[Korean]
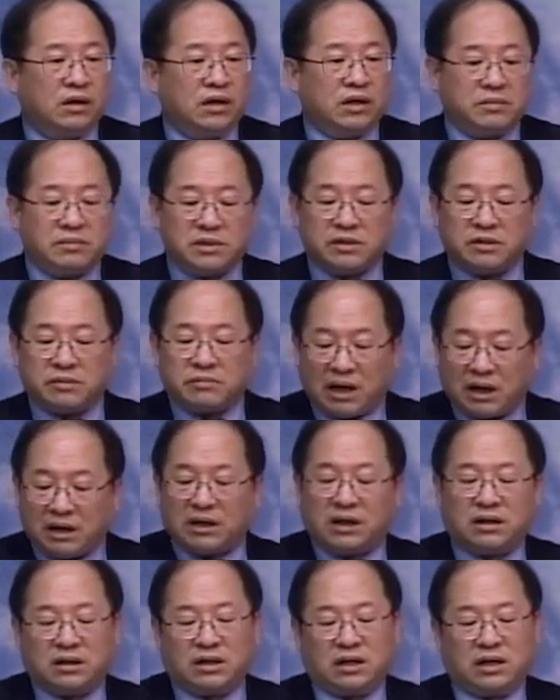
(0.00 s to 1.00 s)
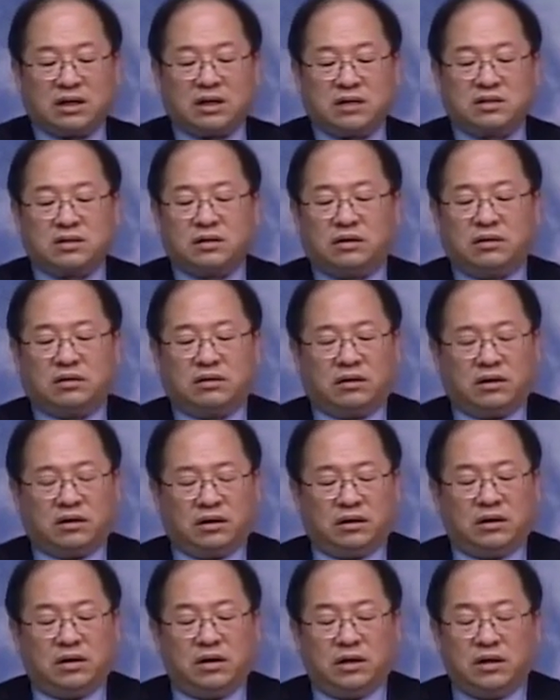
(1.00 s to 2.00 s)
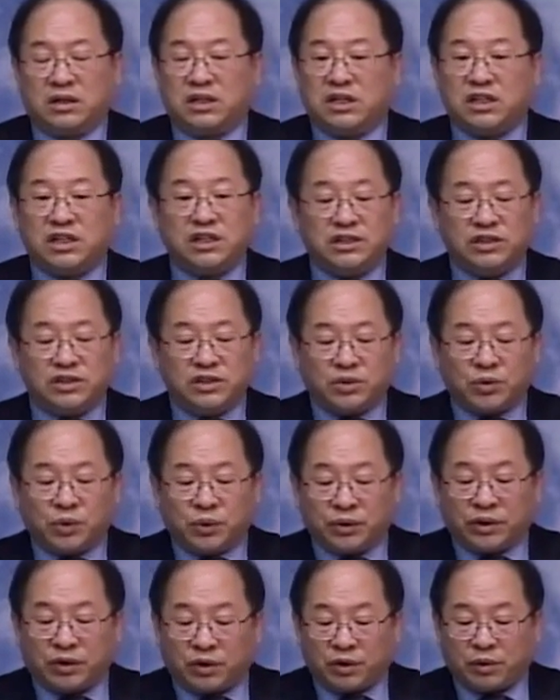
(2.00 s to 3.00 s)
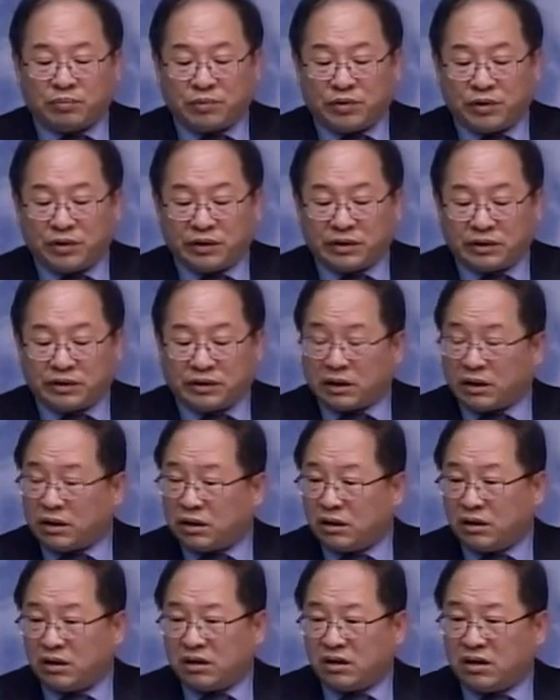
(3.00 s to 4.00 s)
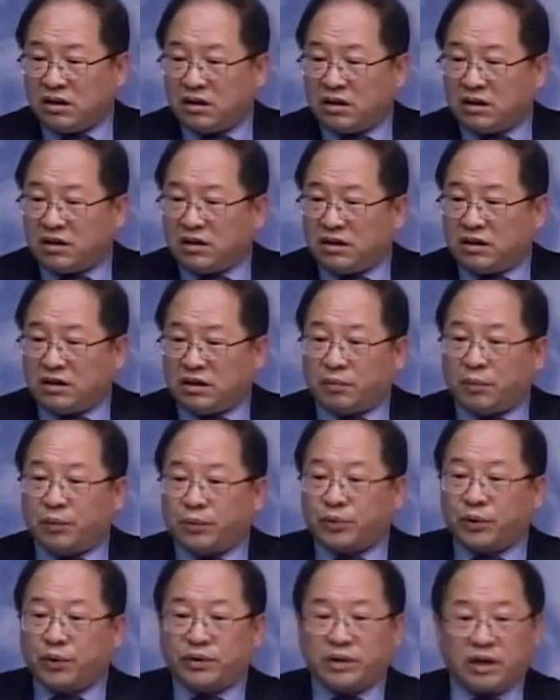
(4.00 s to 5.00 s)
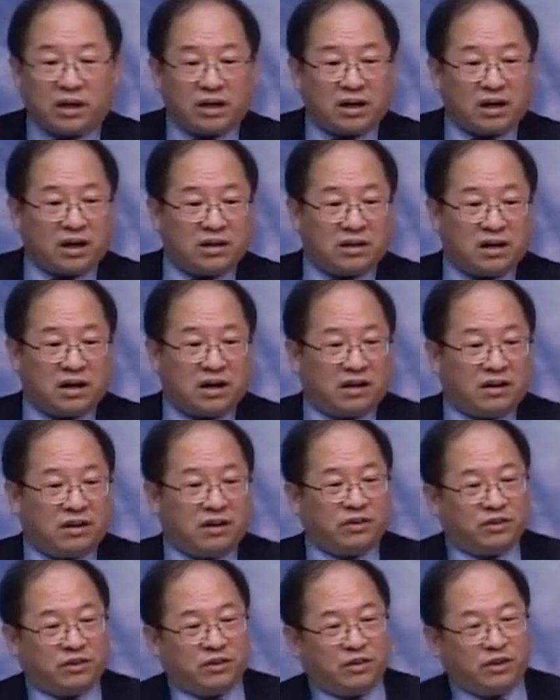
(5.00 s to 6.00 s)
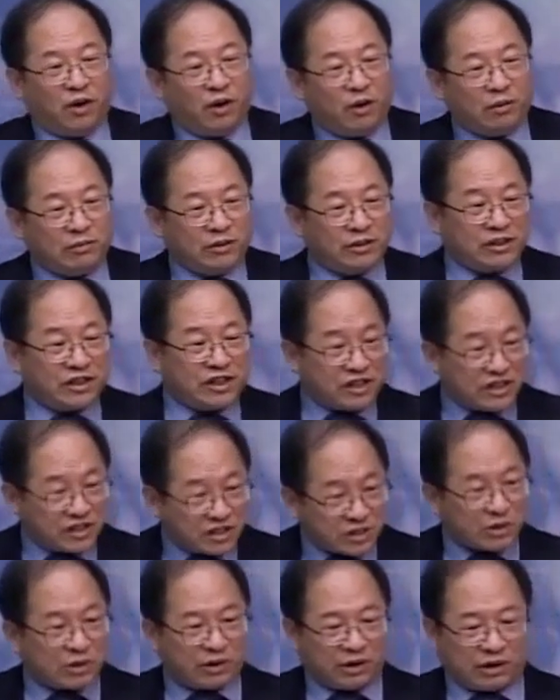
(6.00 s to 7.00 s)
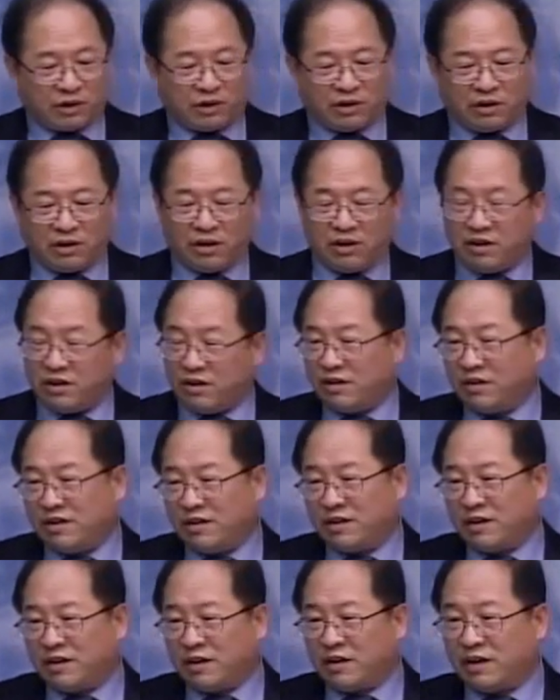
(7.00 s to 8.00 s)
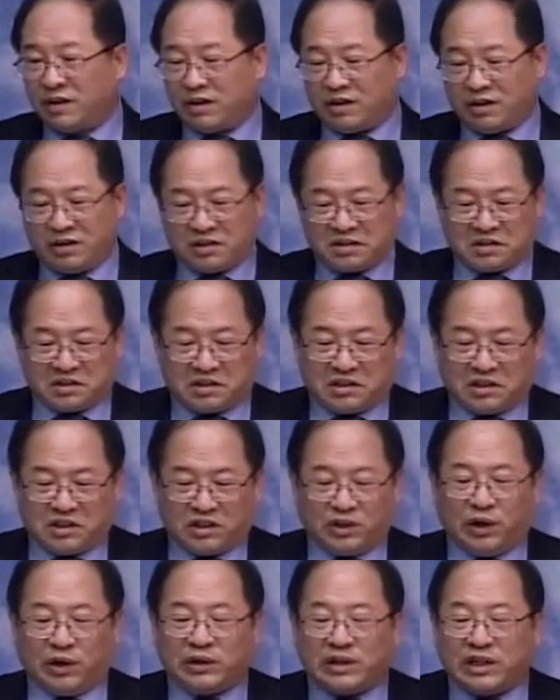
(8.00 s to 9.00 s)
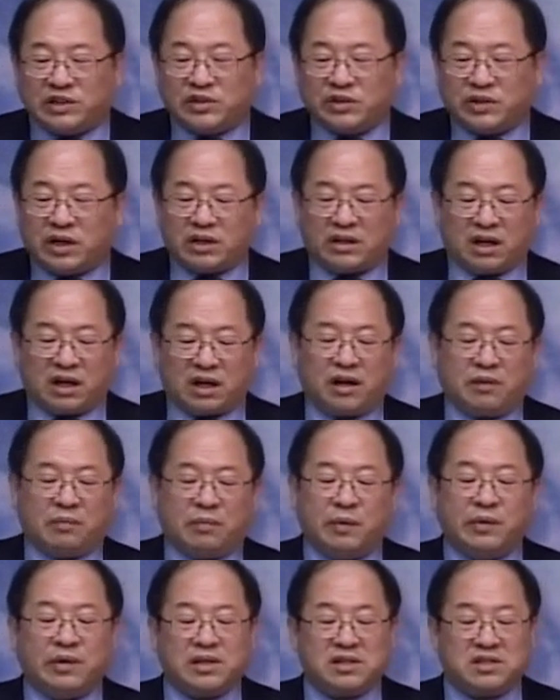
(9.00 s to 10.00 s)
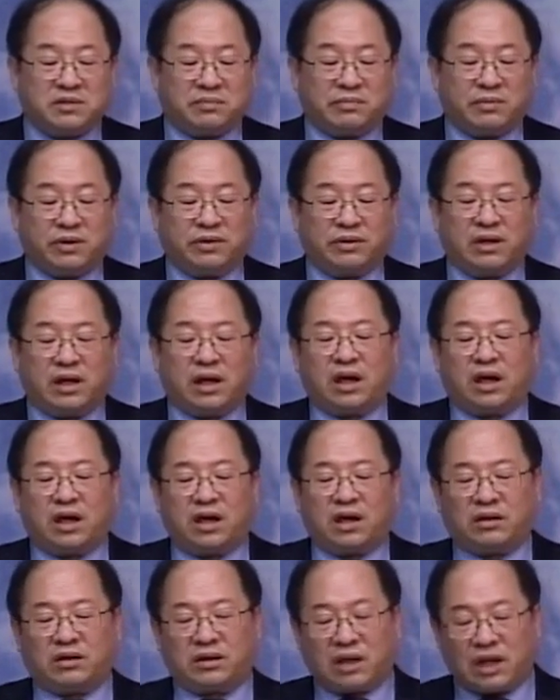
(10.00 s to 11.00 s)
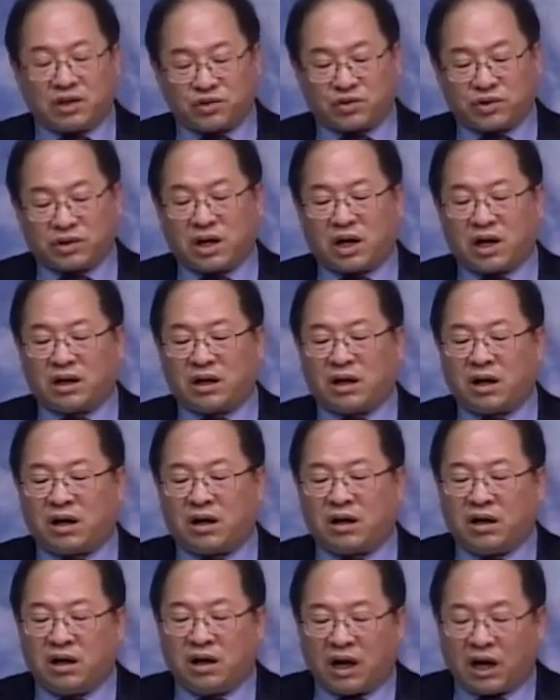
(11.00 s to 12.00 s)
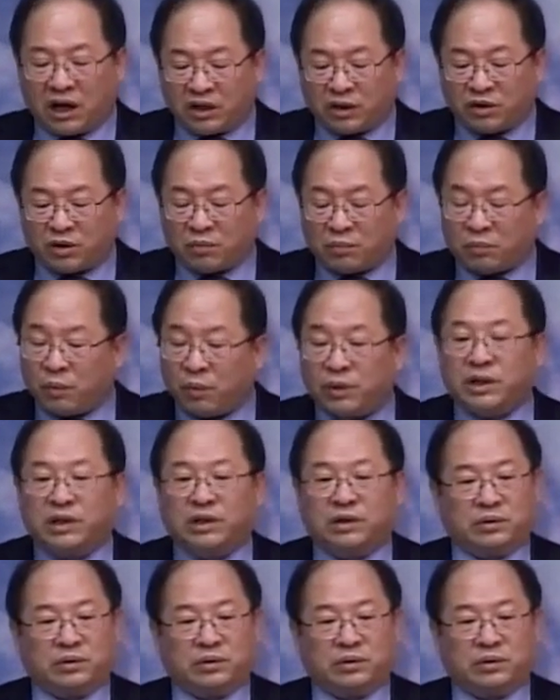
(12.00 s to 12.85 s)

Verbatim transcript: 그러면서 그 마리아를 향해서 큰 소리로 불러 이르되 보통 얘기가 아니라 이건 너무 큰 소리로 예, 여자 중에 내가 복이 있으며 내 태중의 아이가 아이도 복이